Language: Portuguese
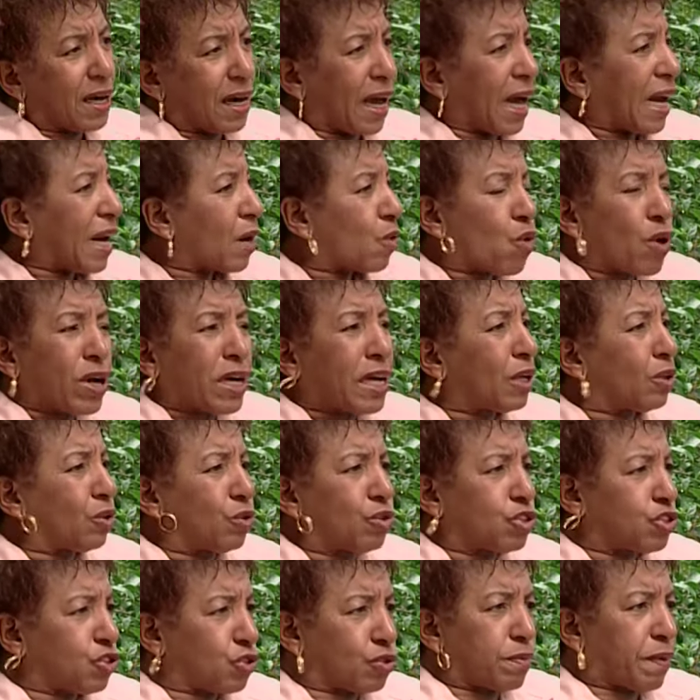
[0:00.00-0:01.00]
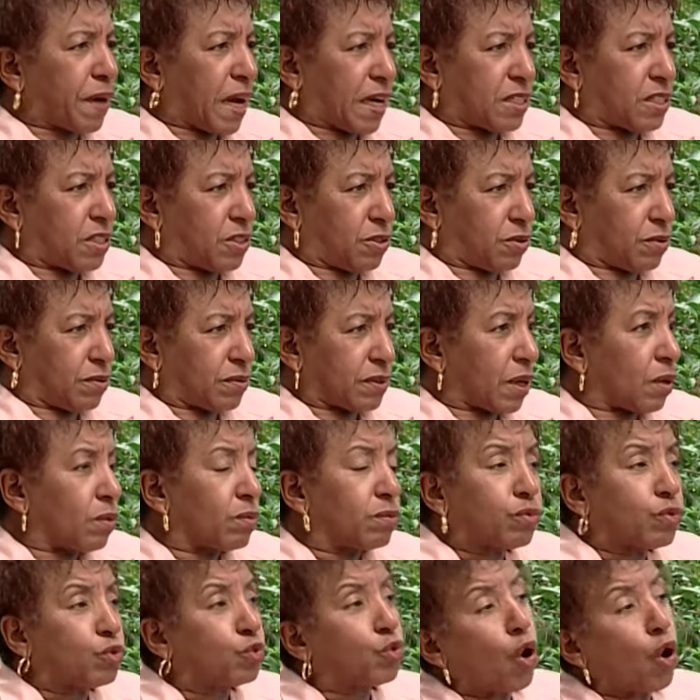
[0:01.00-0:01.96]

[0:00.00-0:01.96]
era qualquer luxo do Brasil. Então